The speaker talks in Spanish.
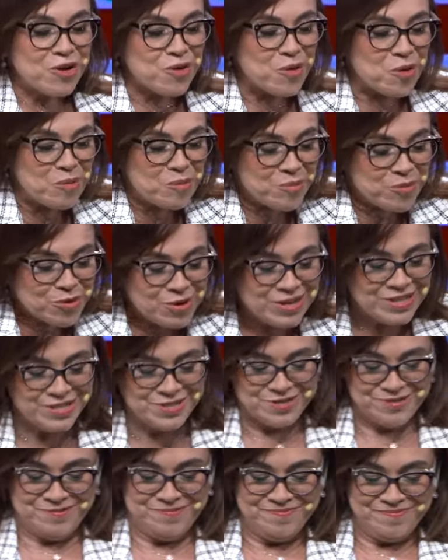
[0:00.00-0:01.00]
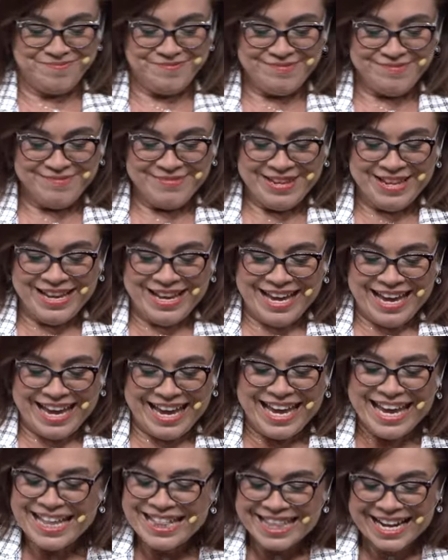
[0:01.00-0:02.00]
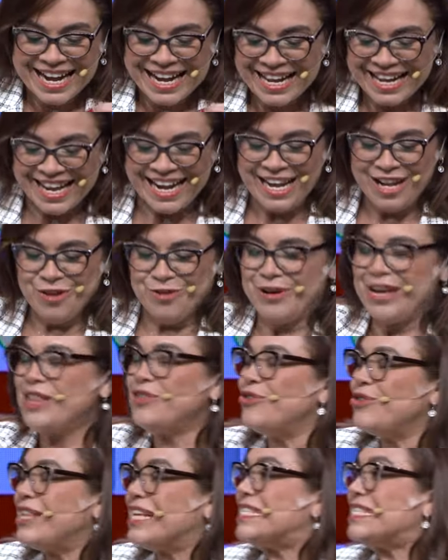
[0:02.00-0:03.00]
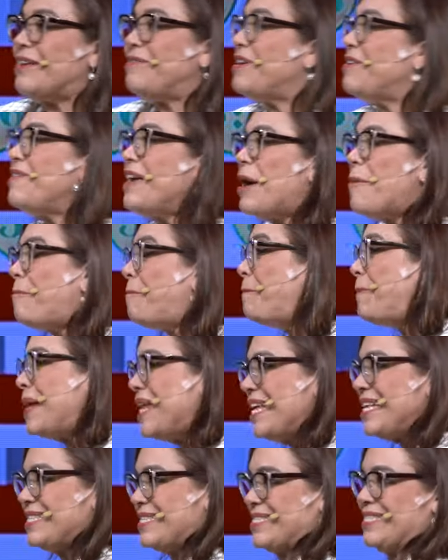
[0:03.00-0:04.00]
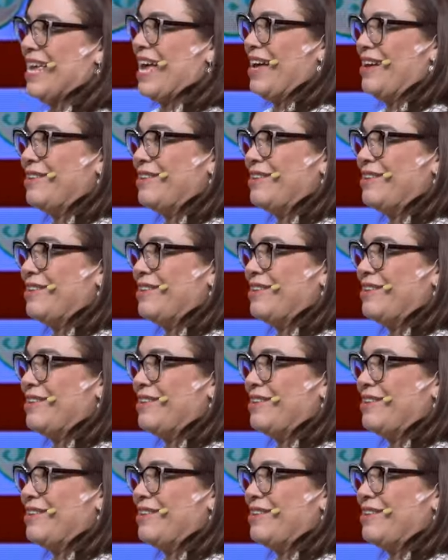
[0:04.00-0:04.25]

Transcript: convulso, intranquilo, en donde se vive a prisa.